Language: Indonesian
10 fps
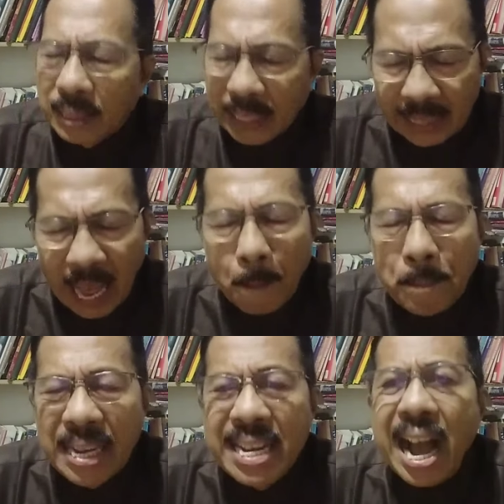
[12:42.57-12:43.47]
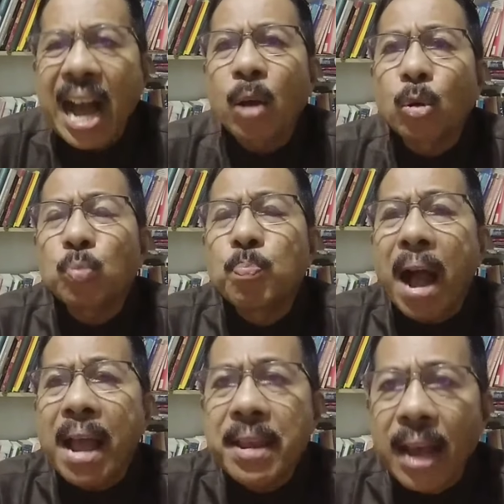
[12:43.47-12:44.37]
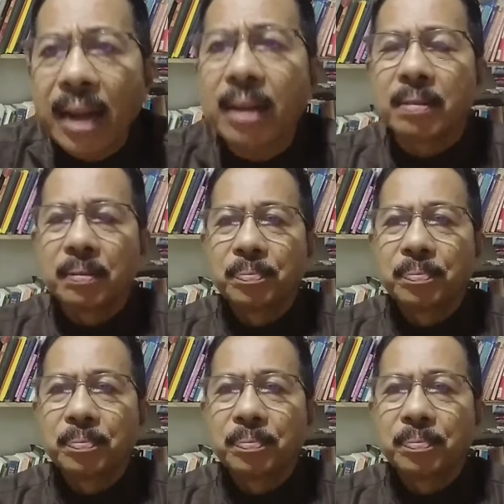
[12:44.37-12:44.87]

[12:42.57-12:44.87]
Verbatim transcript: Tetapi dia harus bayar.